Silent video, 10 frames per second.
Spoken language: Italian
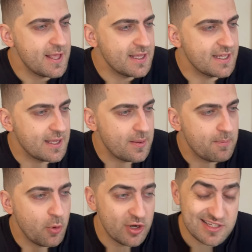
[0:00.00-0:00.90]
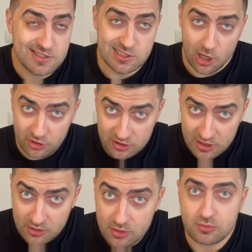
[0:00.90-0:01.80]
Eh, Boris Zlotnik,